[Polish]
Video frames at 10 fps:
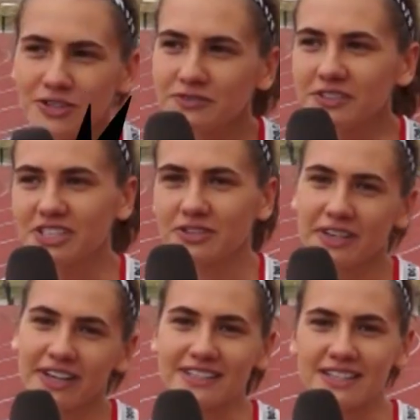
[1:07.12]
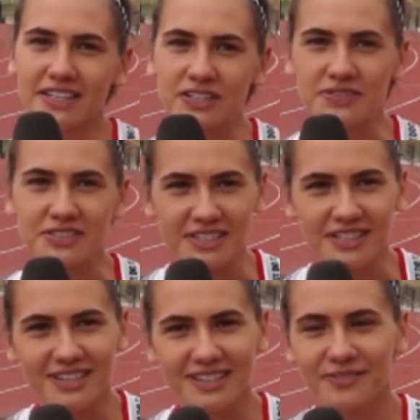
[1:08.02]
oczywiście, no Iga jest dla nas
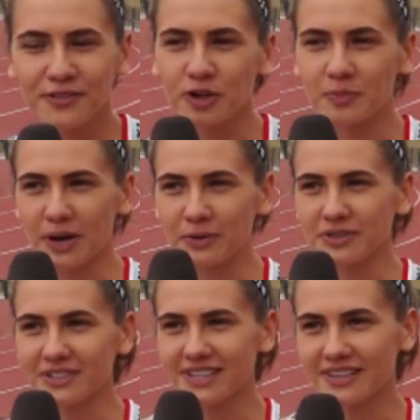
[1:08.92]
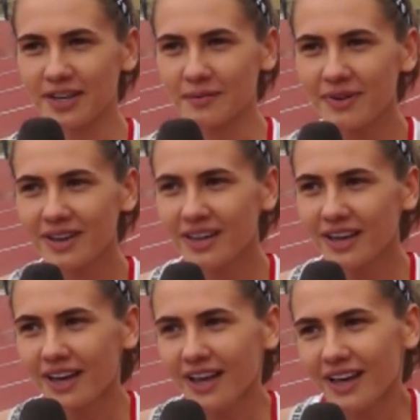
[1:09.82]
wszystkich w grupie autorytetem.
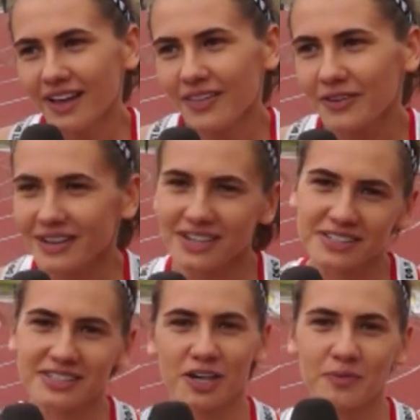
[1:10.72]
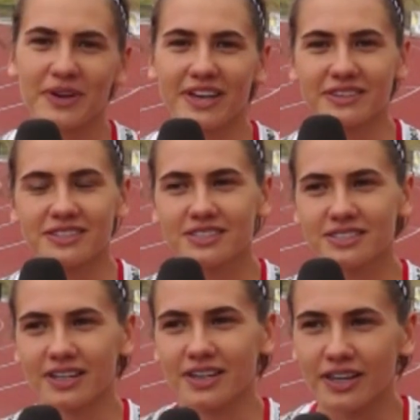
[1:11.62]
No każdy chciałby kiedyś
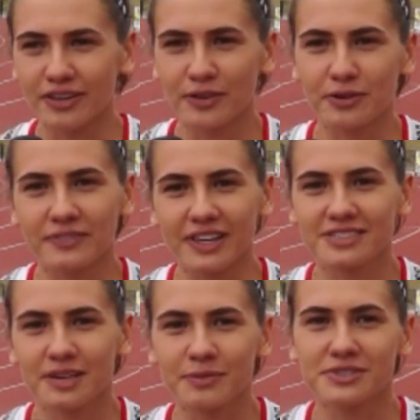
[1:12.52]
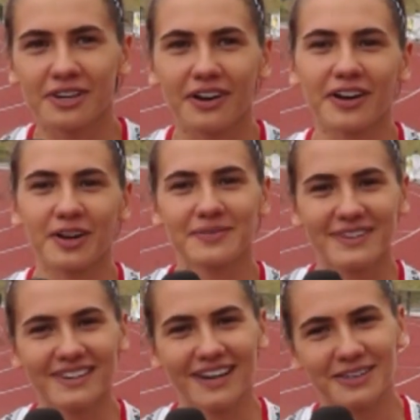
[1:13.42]
e, dorównać temu, co
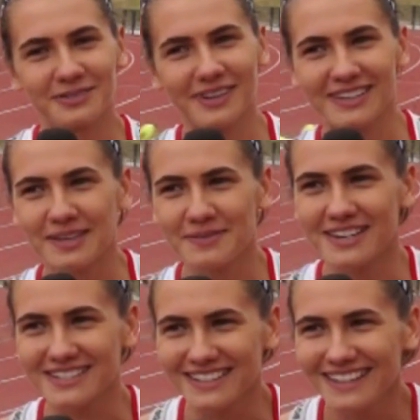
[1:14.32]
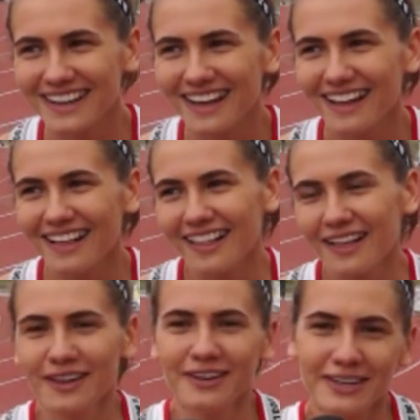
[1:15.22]
robi Iga aktualnie na bieżni.
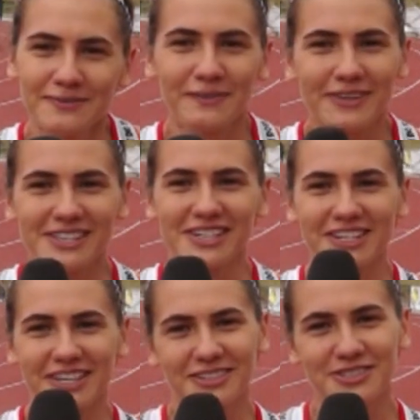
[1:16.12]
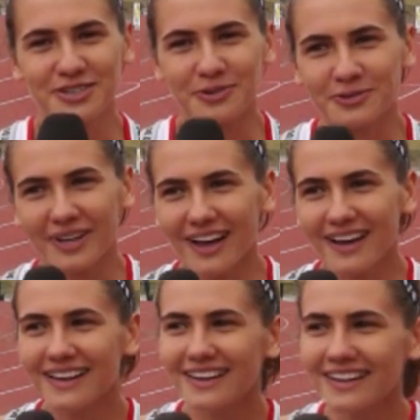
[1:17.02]
Nie, mam nadzieję, że kiedyś się uda.